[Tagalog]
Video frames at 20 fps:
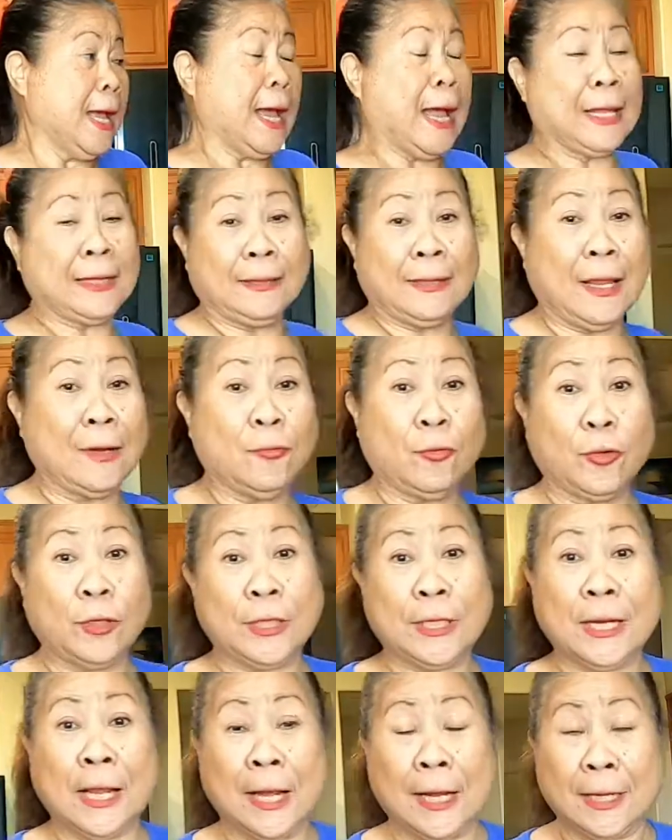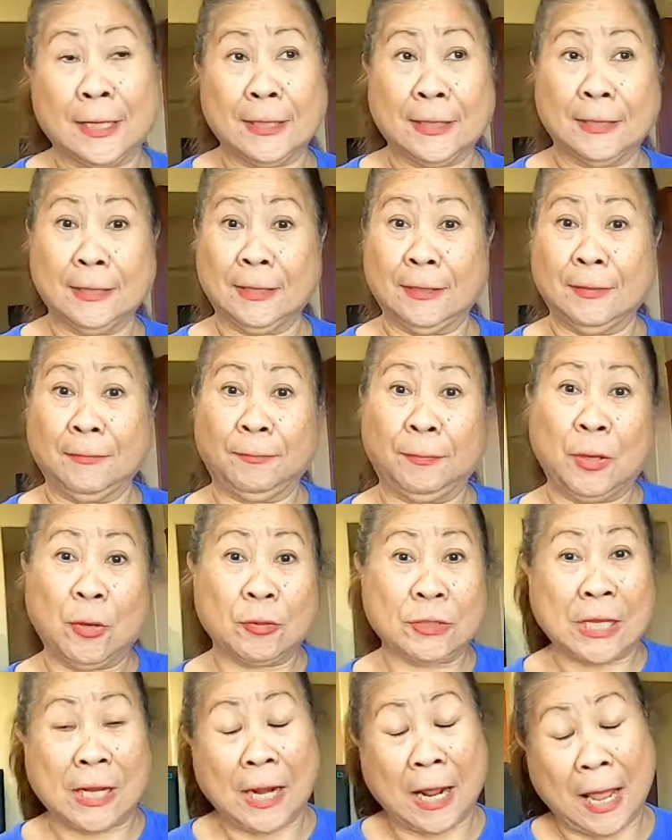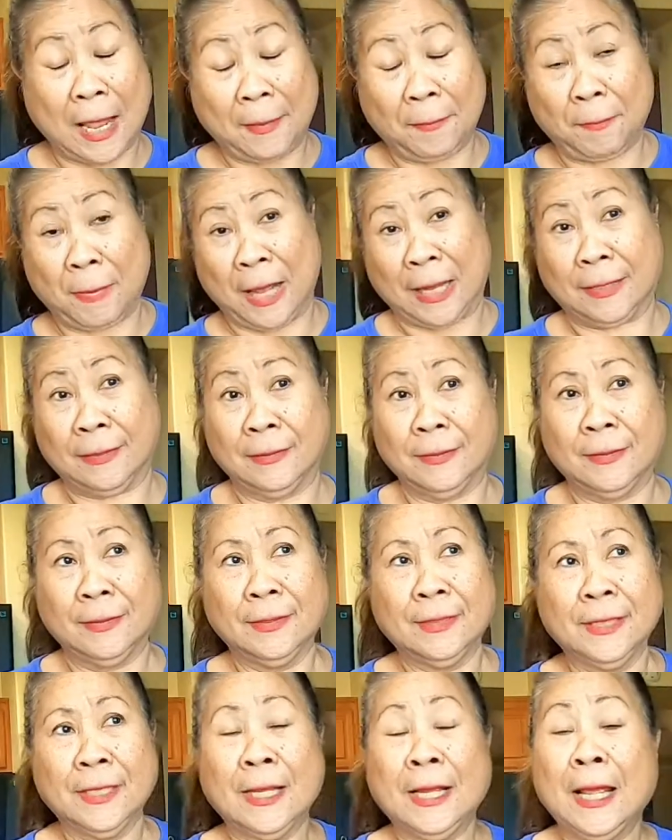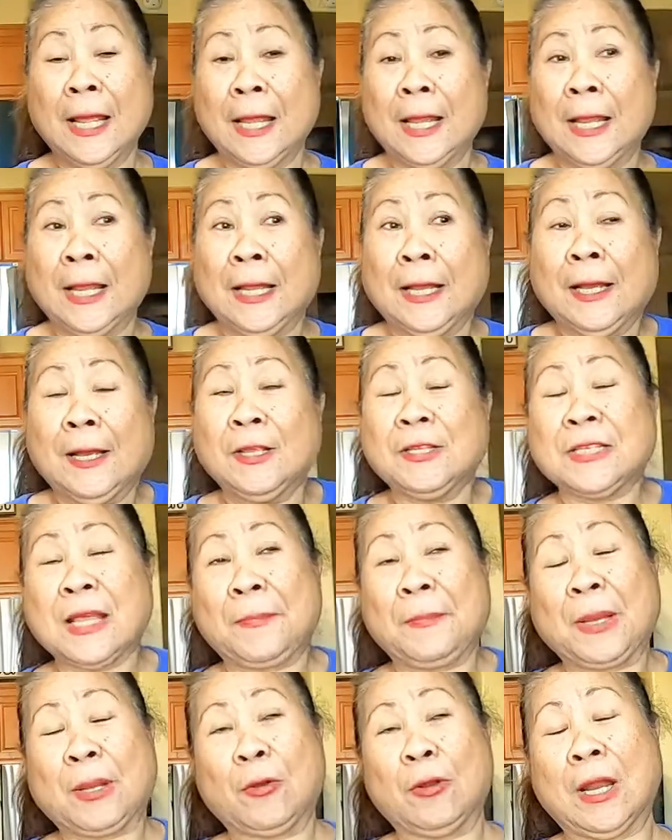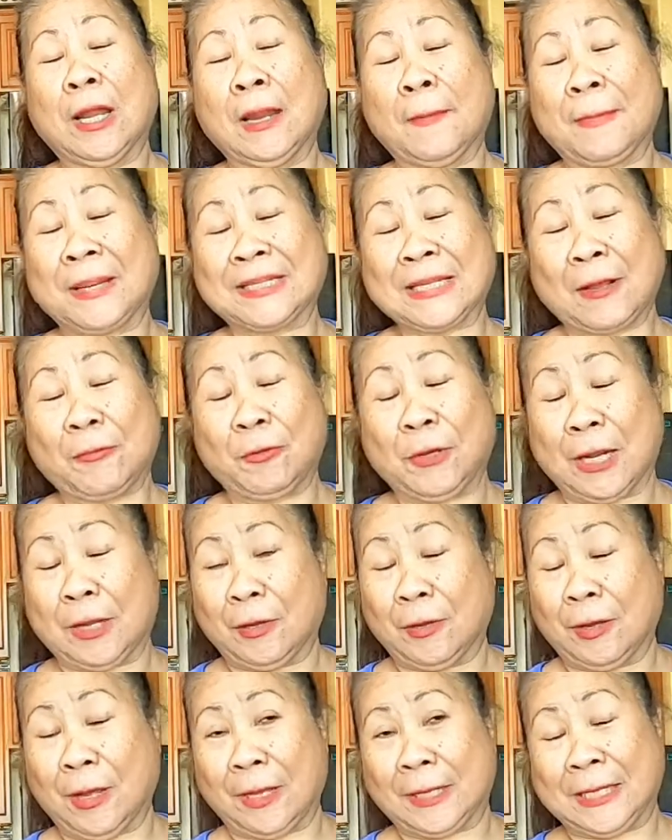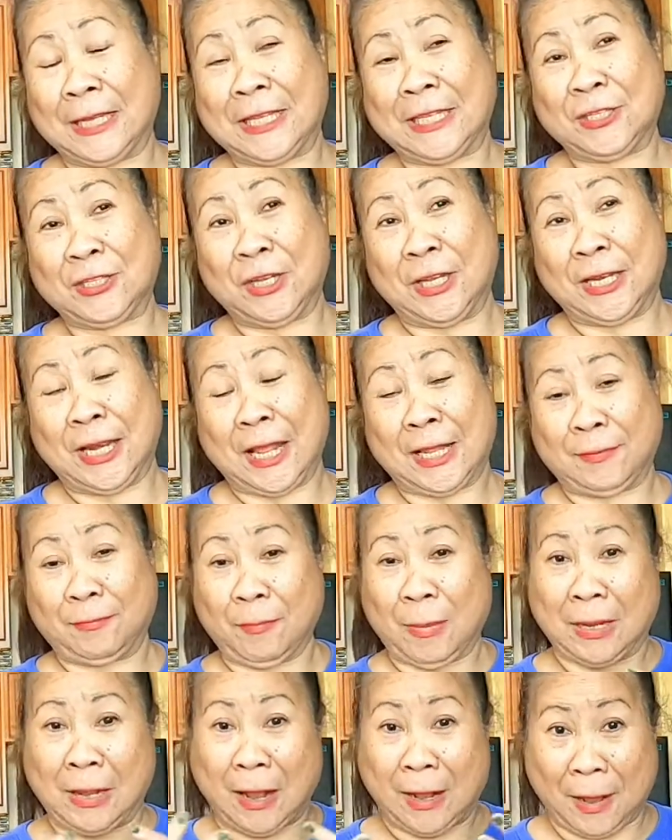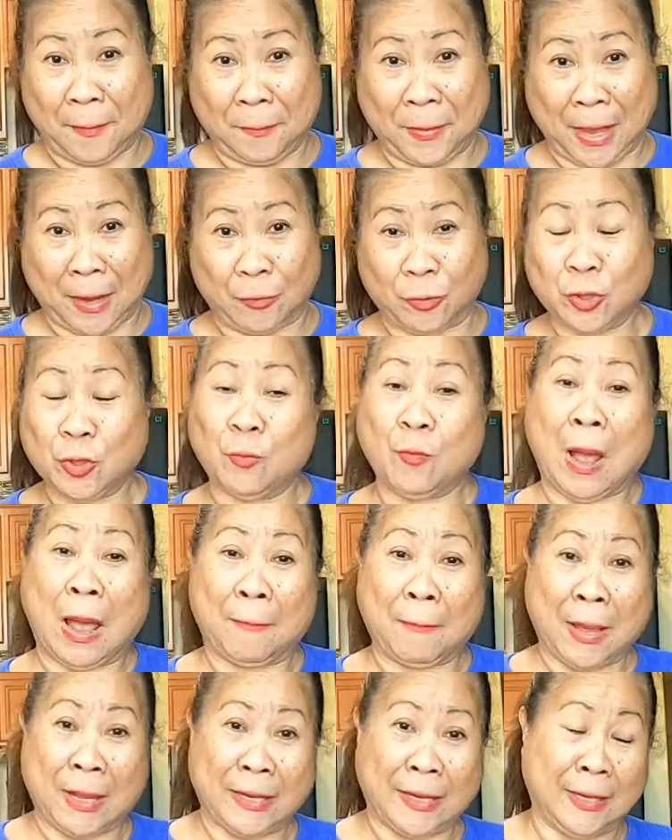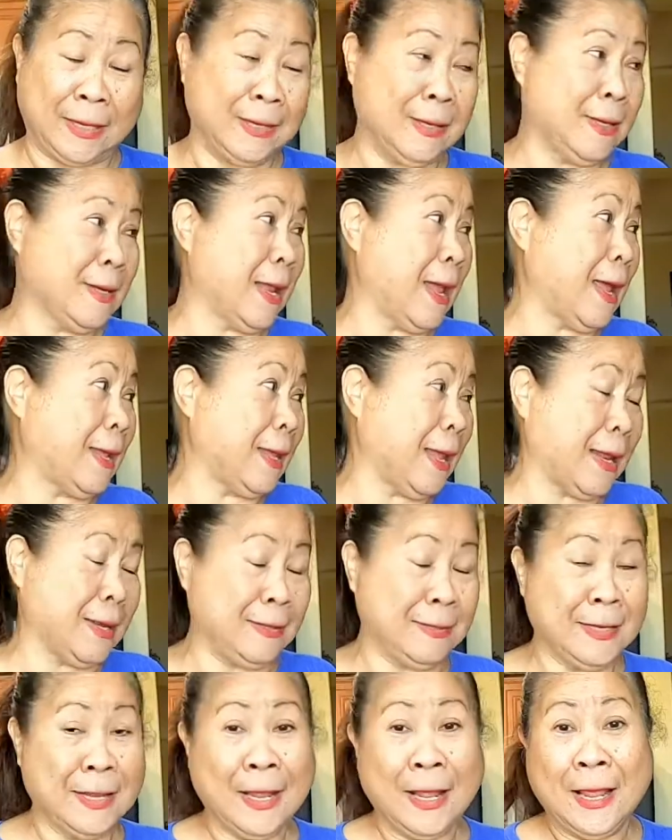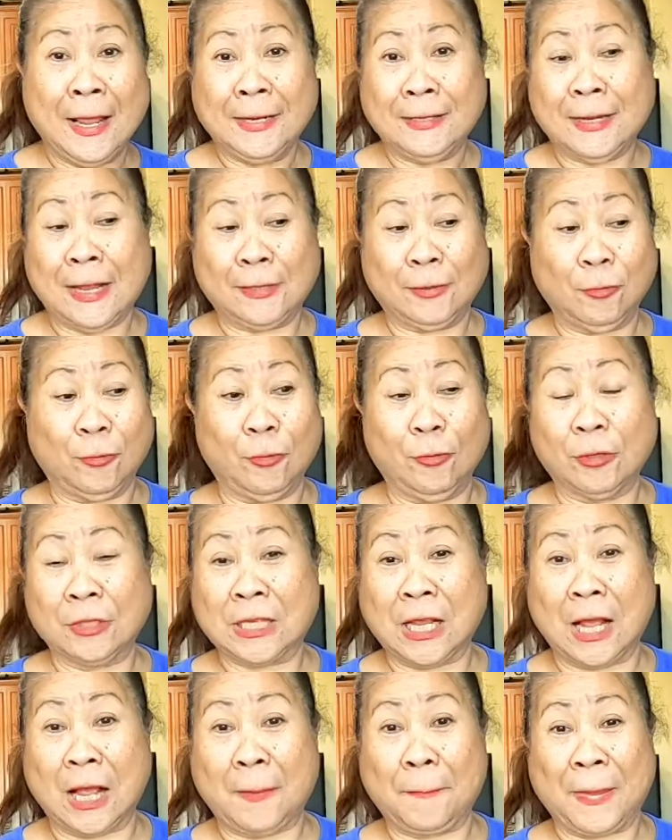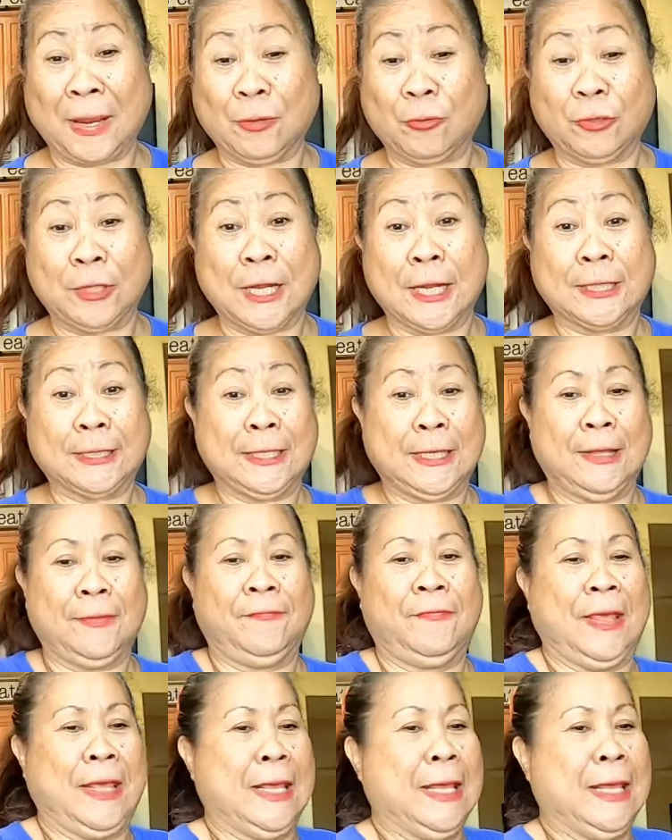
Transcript: at nanood ng, binuksan ng iPad. Ang sabi ko, lalabas ako ng kitchen at magkakapi ako, sumama rin. Ayan, natulog sa kapanood ng TV.